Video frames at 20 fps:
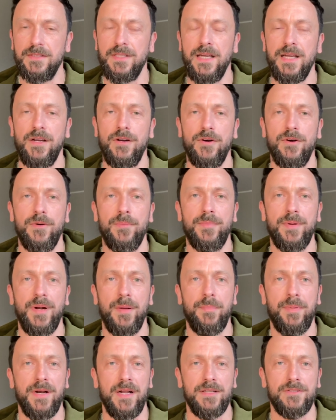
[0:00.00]
tego
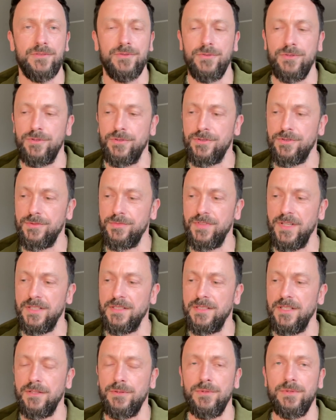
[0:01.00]
preparatu już
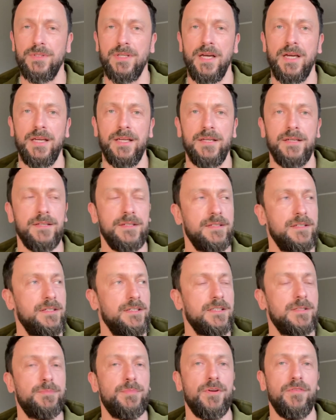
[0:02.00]
więcej tutaj
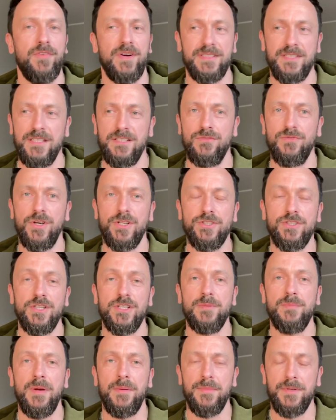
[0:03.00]
e, sprowadzać, zwłaszcza,
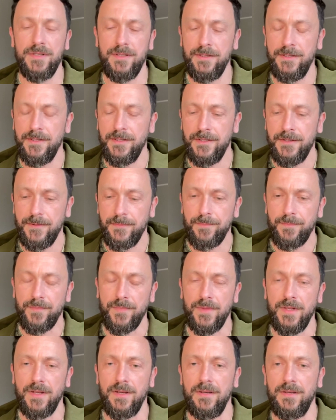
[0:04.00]
że mamy
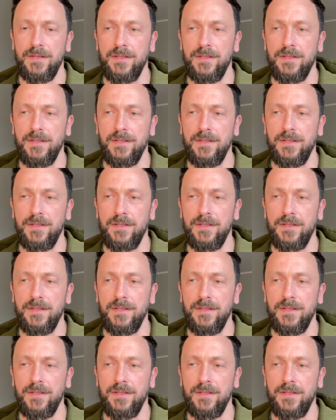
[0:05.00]
mm,